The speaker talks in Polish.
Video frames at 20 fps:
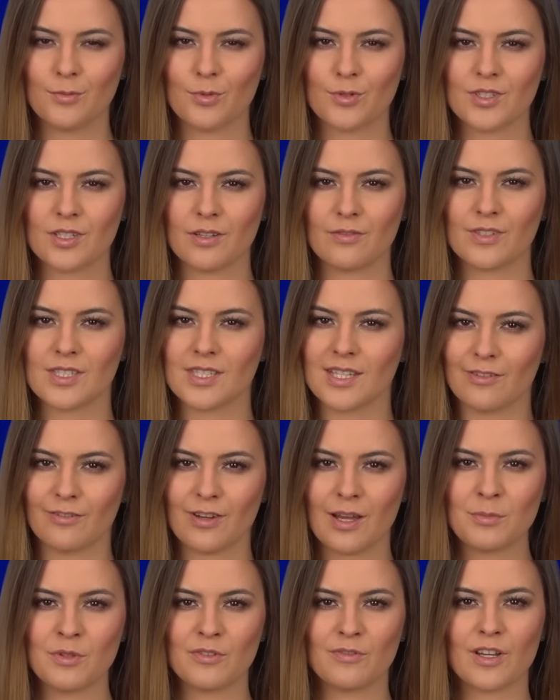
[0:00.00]
Poza
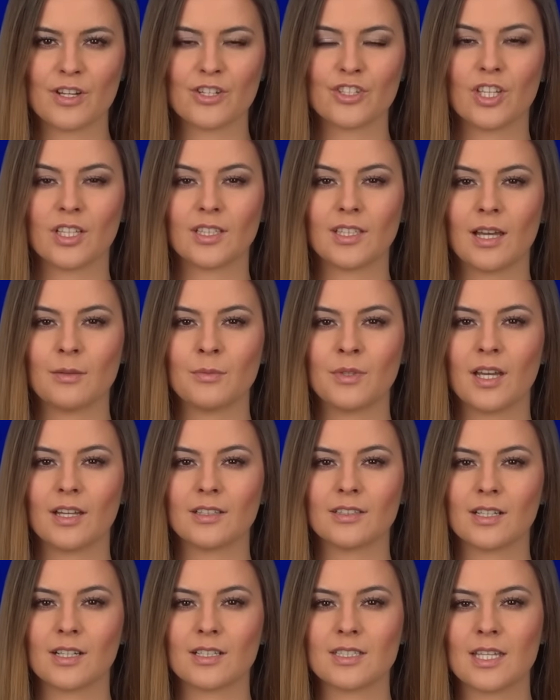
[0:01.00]
wystawami, warsztatami,
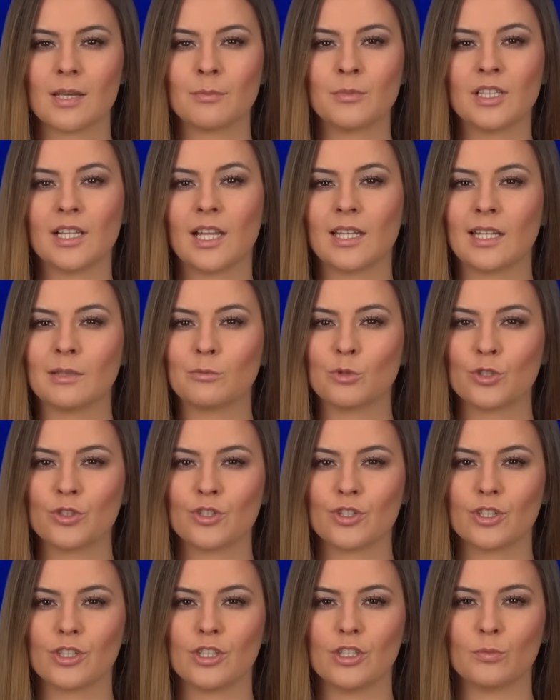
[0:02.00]
atrakcjami dla
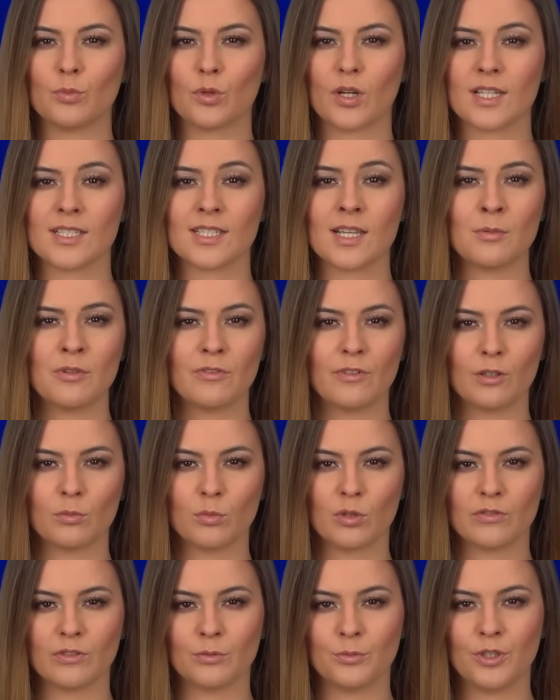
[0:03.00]
najmłodszych i pokazami
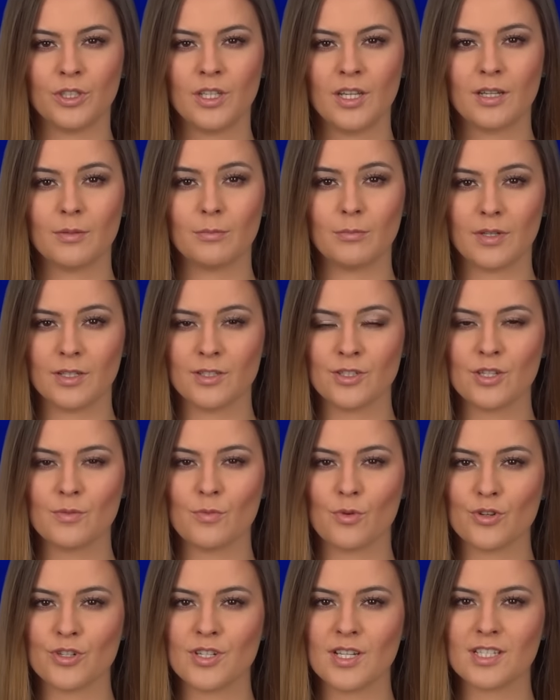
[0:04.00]
filmowymi będzie
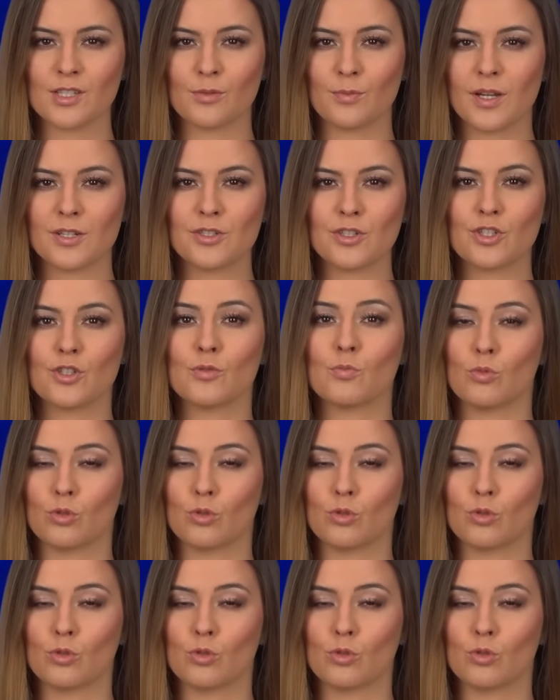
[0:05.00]
można zobaczyć